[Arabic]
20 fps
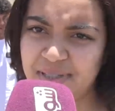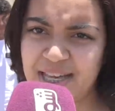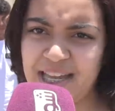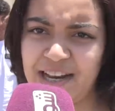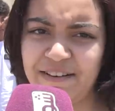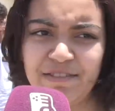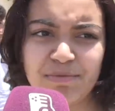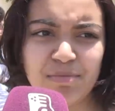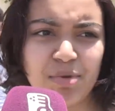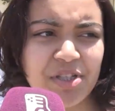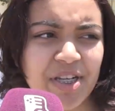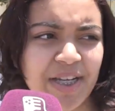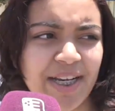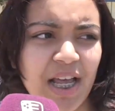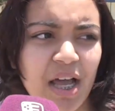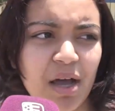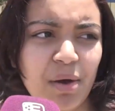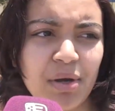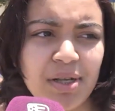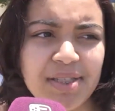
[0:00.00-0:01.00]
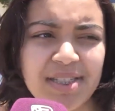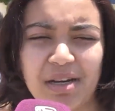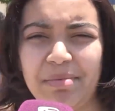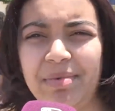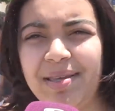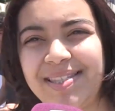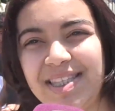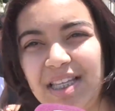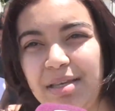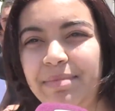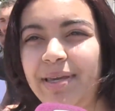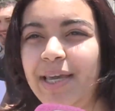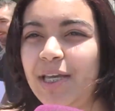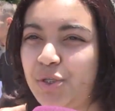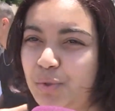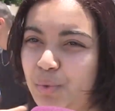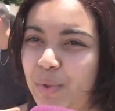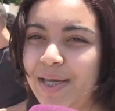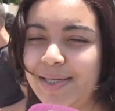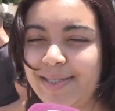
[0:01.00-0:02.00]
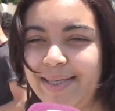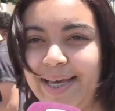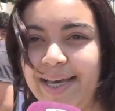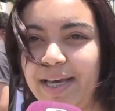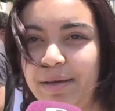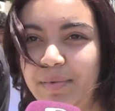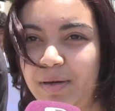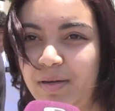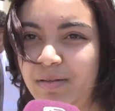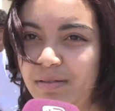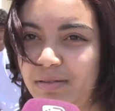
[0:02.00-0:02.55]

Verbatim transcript: مزيانه في المتناول التربيه الاسلاميه شويه صعيبه